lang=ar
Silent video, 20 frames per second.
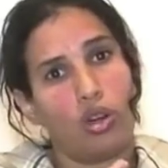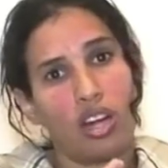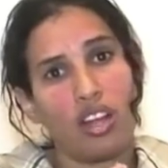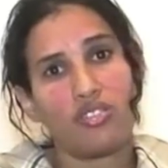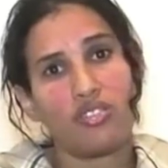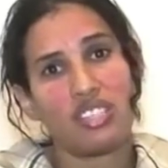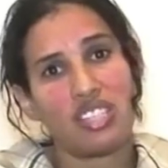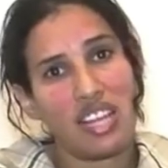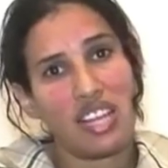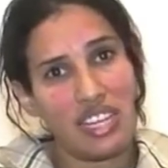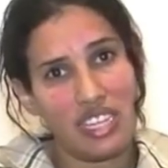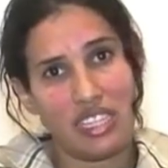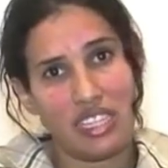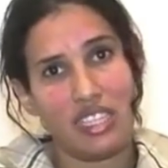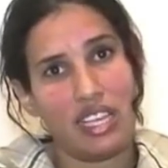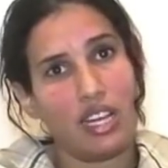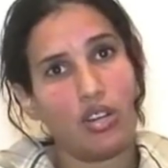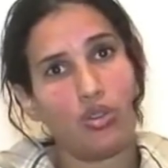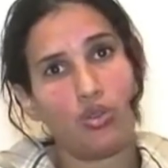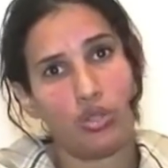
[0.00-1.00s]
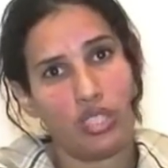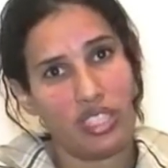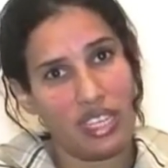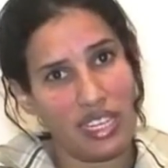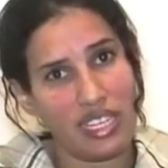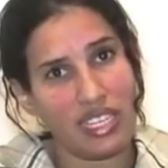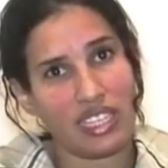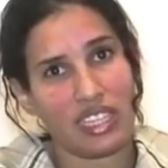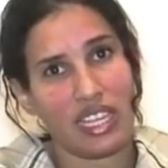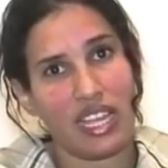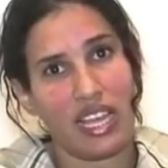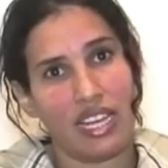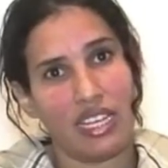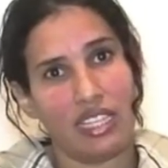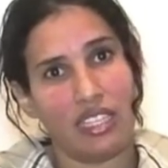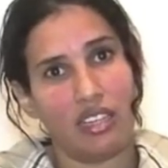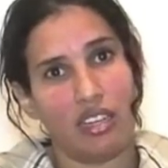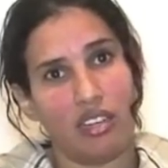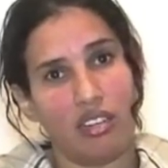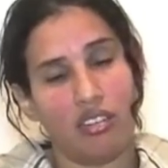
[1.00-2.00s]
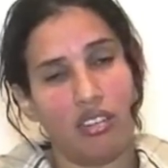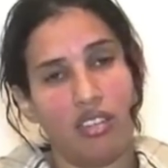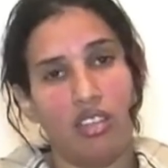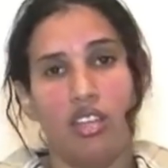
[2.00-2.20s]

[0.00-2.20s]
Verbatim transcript: راه في الصالح ديالك وديالي عطيها ليا